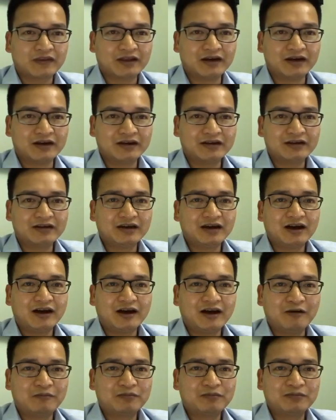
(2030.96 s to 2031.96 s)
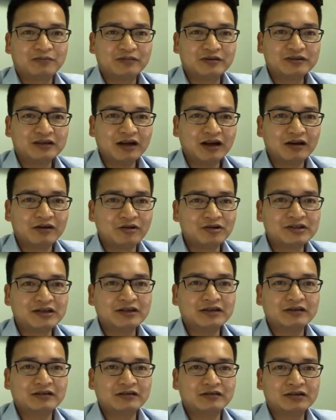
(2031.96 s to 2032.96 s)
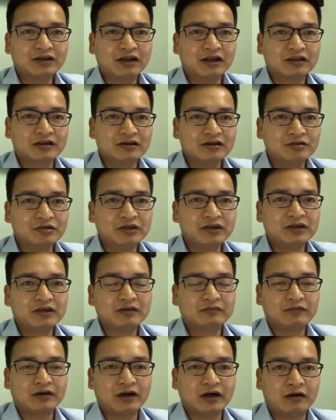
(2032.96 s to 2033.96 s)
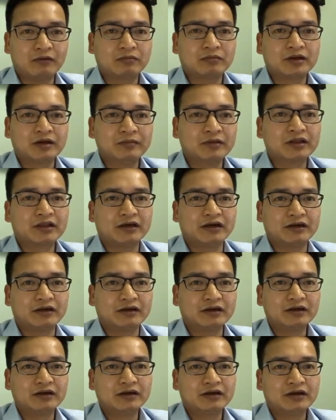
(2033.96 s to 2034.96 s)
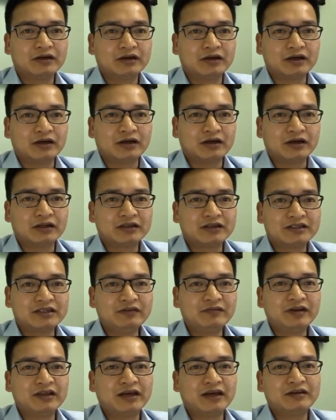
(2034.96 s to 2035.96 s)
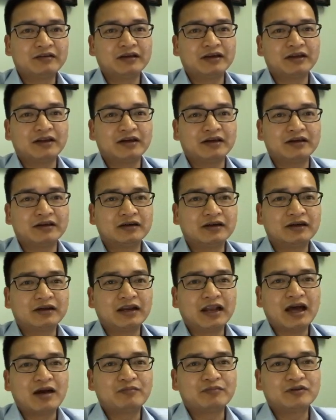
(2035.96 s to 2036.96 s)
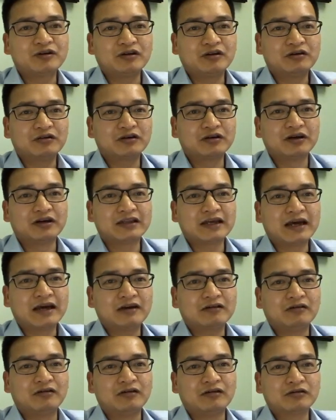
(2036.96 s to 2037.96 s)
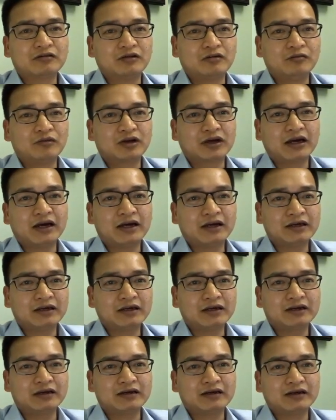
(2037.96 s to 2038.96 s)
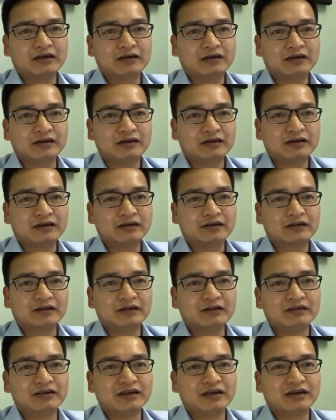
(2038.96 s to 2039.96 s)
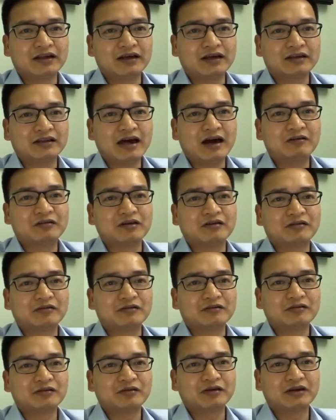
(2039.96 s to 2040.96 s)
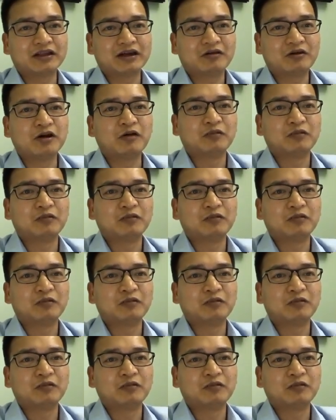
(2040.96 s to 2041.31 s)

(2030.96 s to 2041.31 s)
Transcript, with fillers: đấy học nó rất là logic nó rất là tư duy và học kiếm được tiền à, thì chính vì thế cho nên là làm cho con người ta có có một cái ờ, tự nhiên là tạo ra cho người ta có